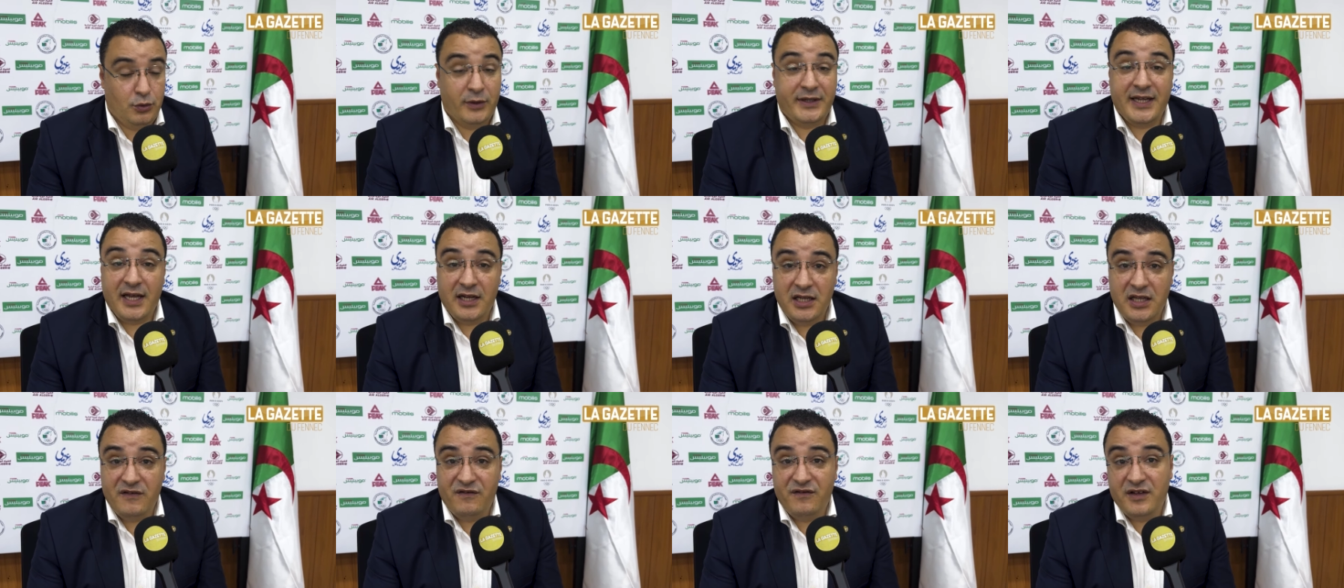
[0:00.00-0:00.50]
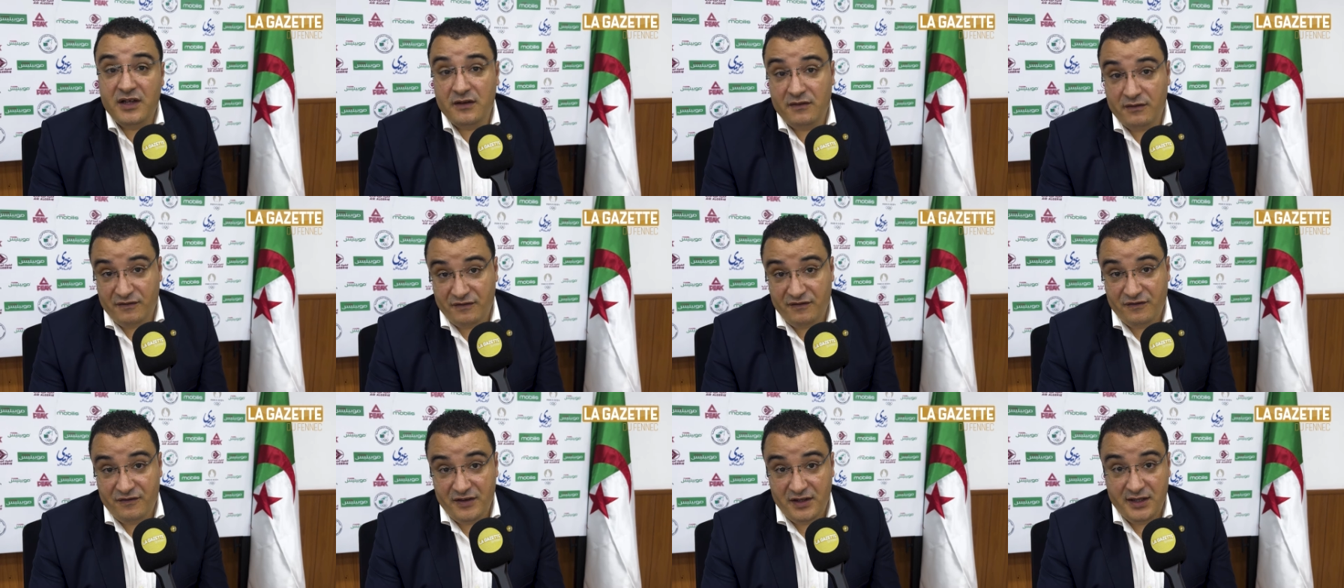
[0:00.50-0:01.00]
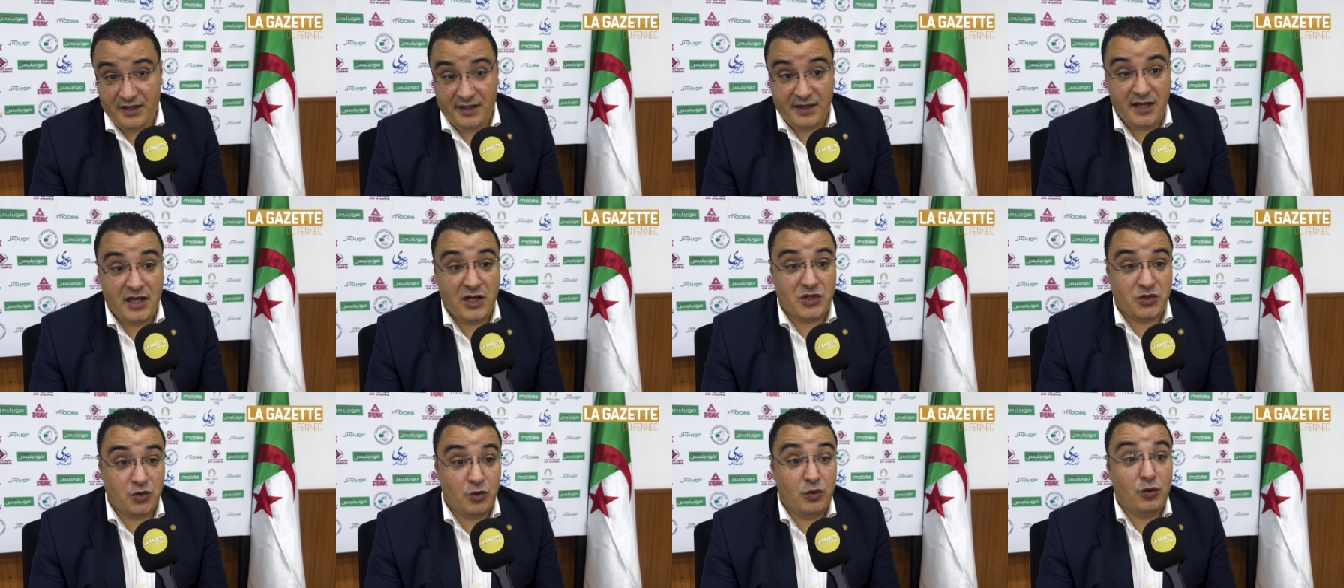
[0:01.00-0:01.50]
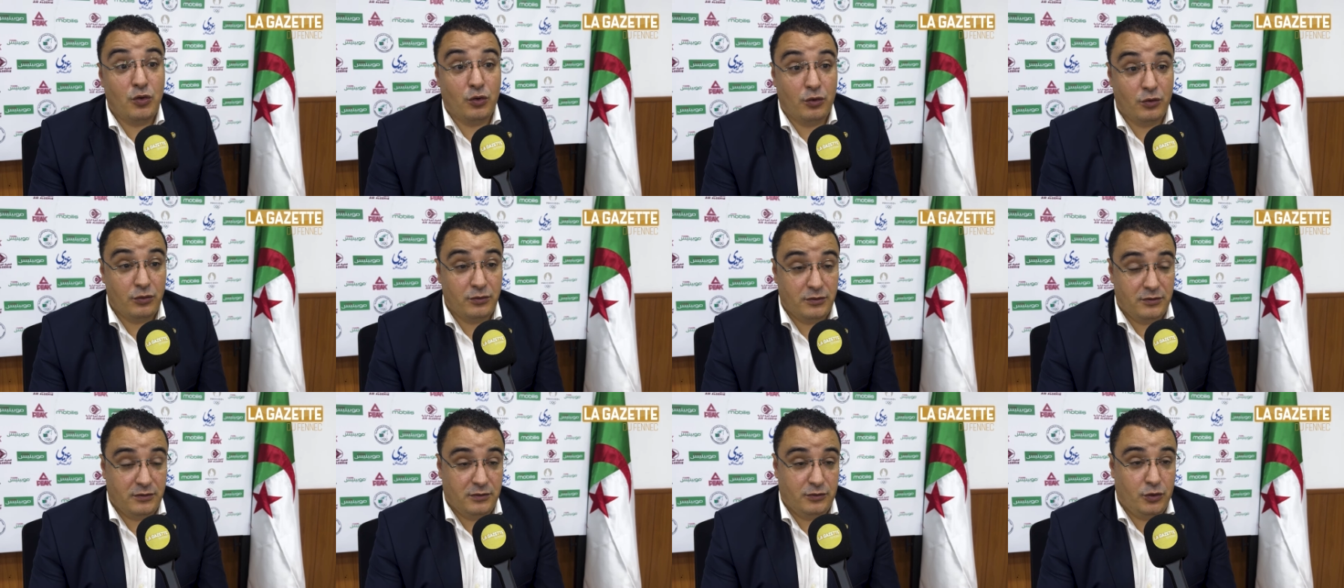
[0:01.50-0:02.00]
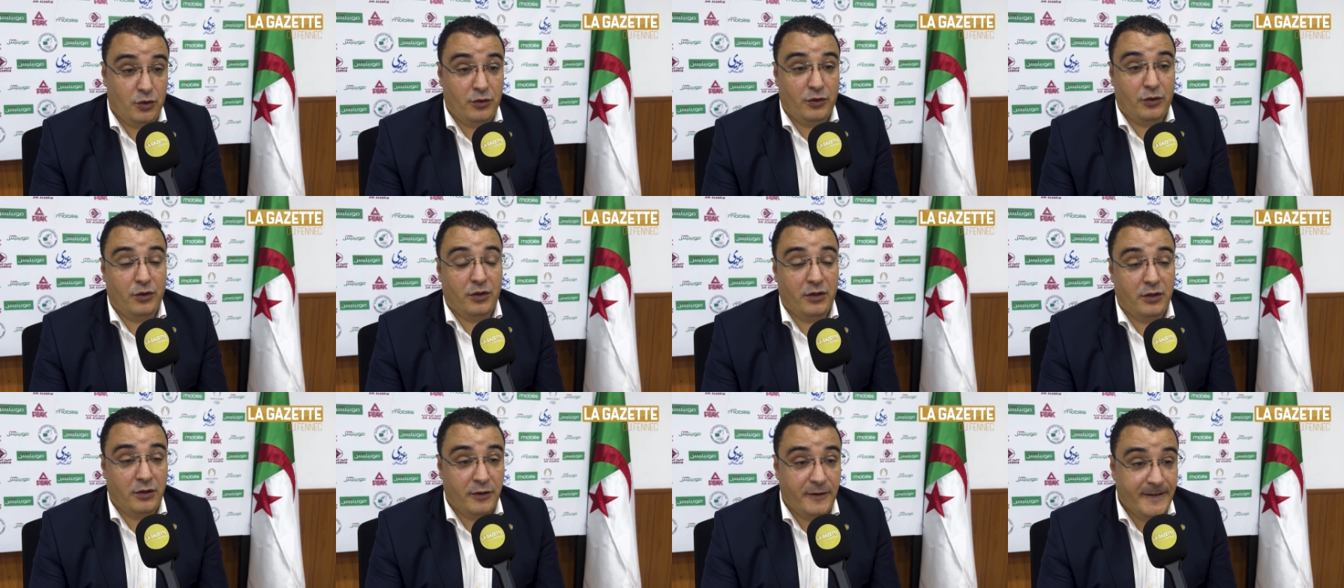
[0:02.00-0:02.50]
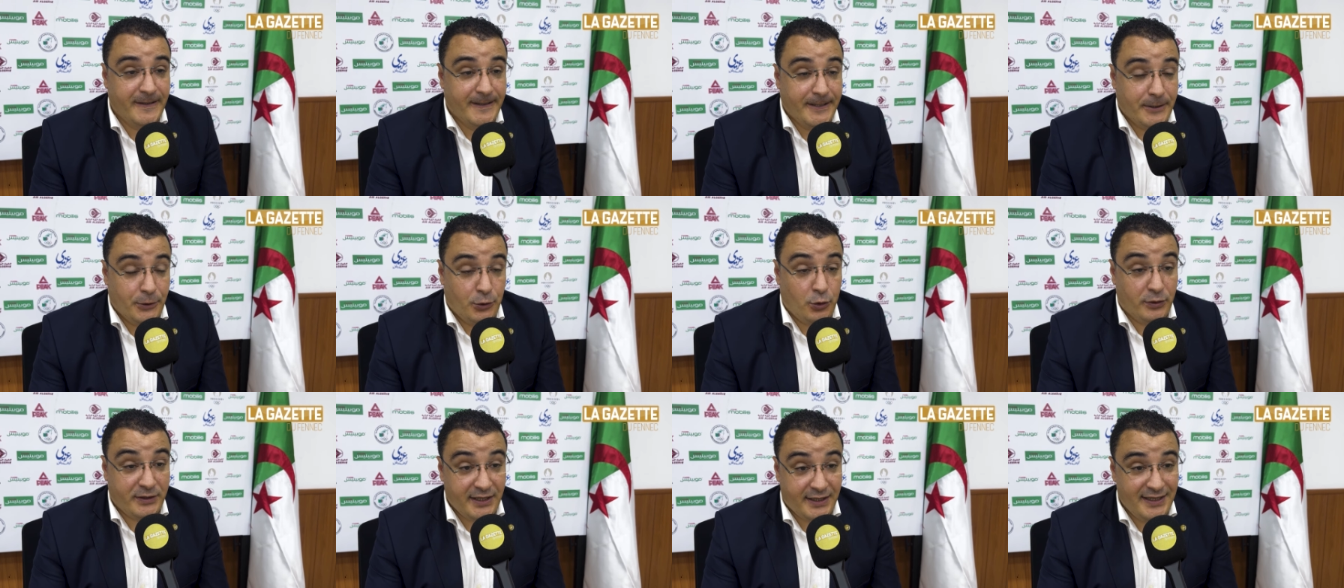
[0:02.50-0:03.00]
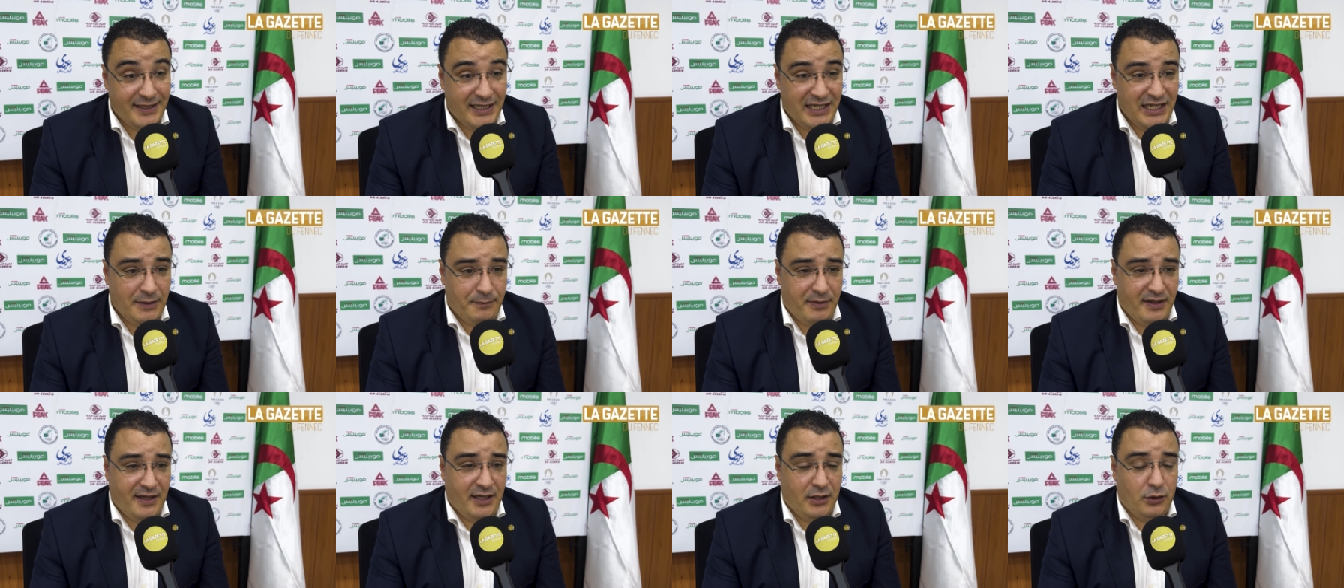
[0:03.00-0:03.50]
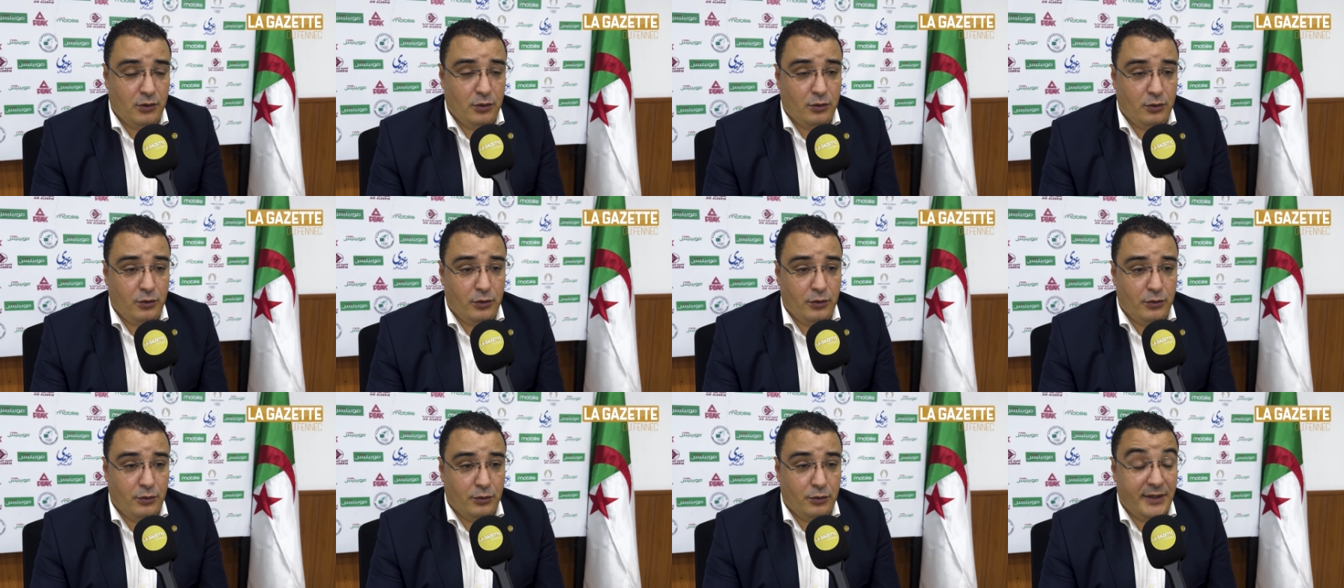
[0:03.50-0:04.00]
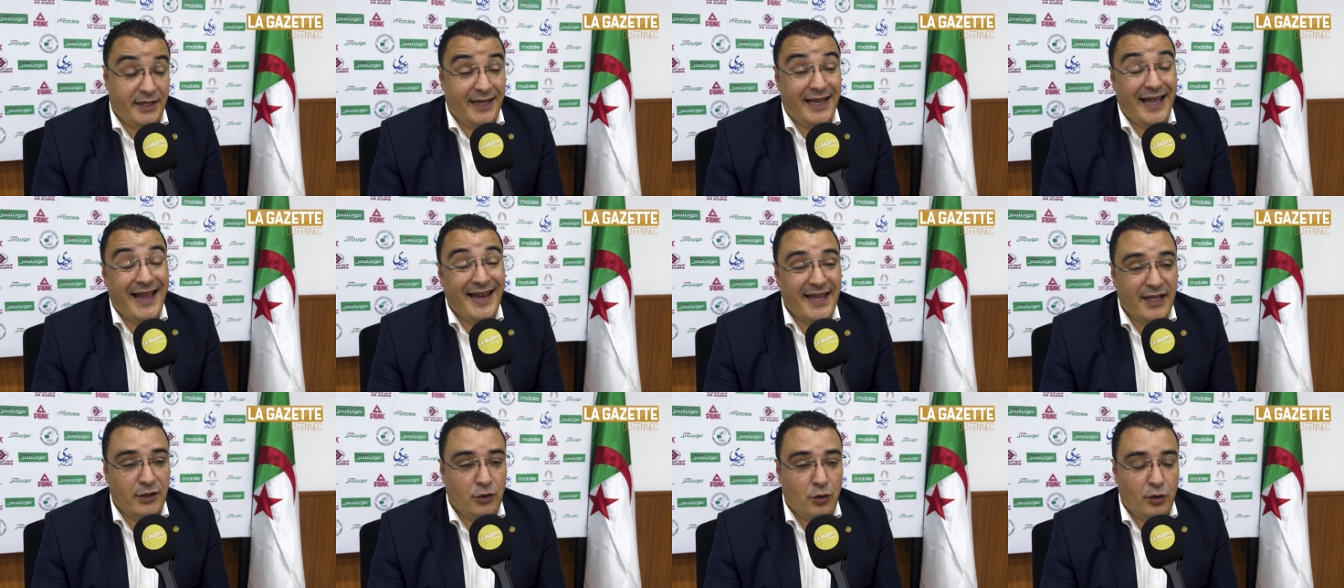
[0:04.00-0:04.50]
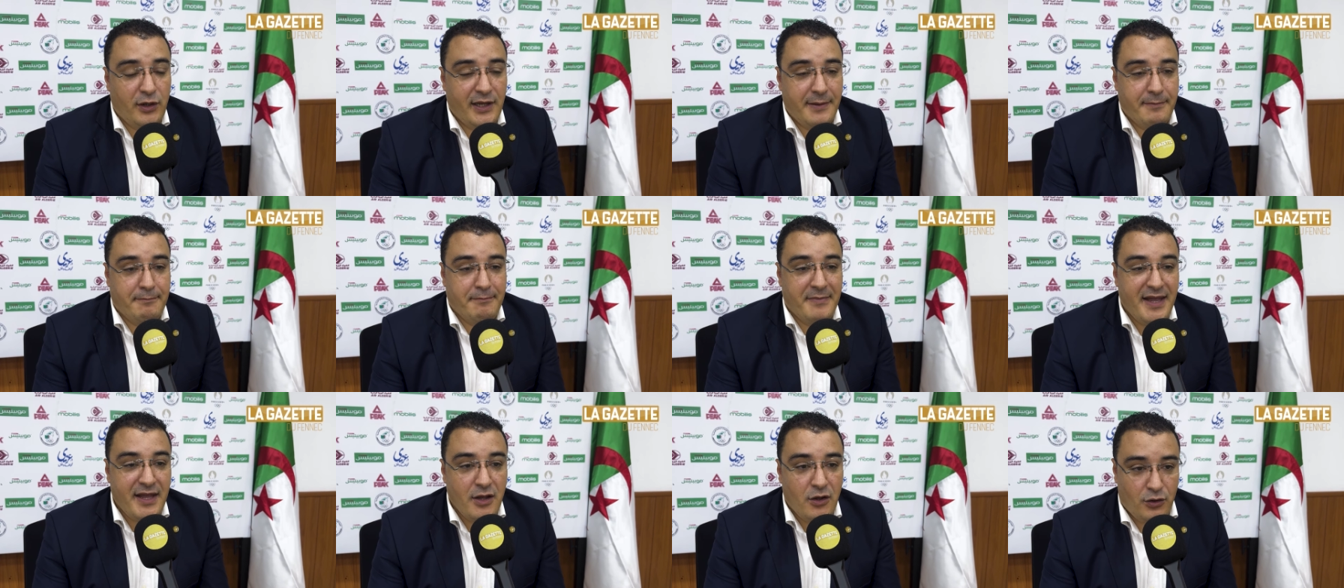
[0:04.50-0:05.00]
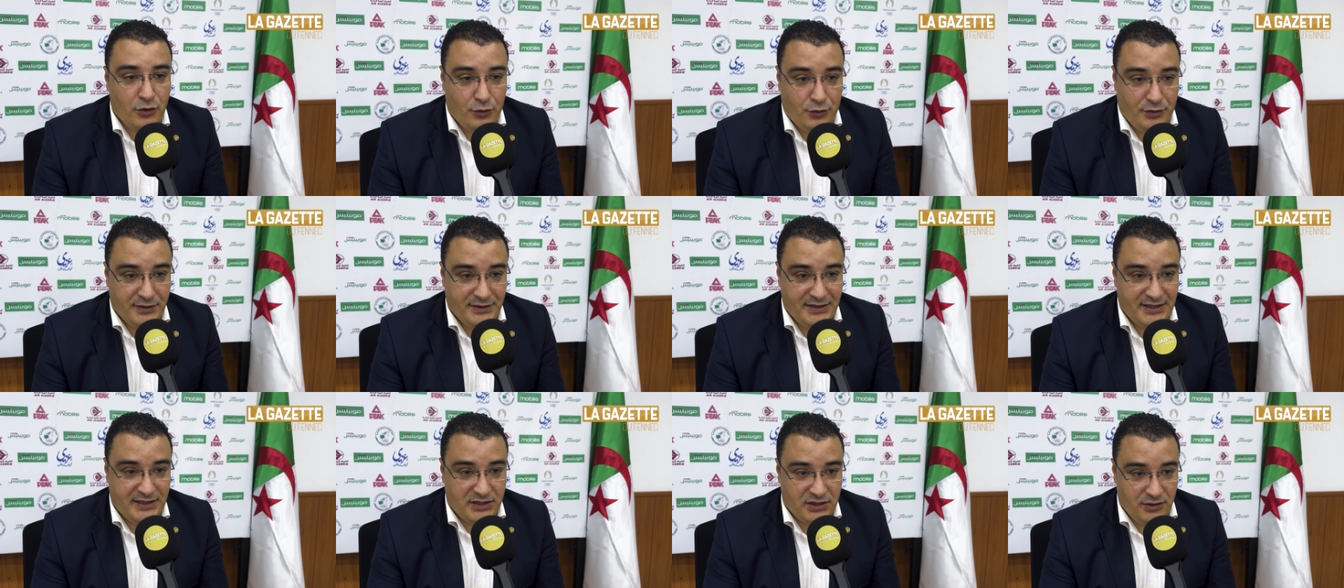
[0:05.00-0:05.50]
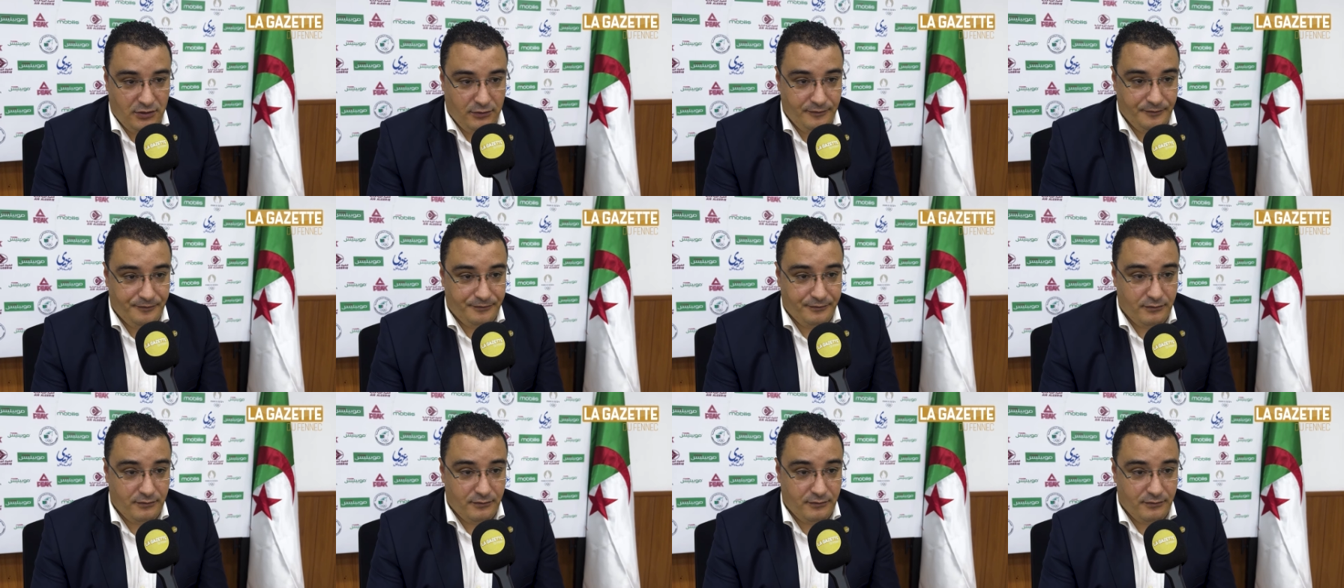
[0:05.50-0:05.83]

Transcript: qualifiés filles et garçons. Donc, euh, notre équipe est dans elle est dans les meilleures conditions.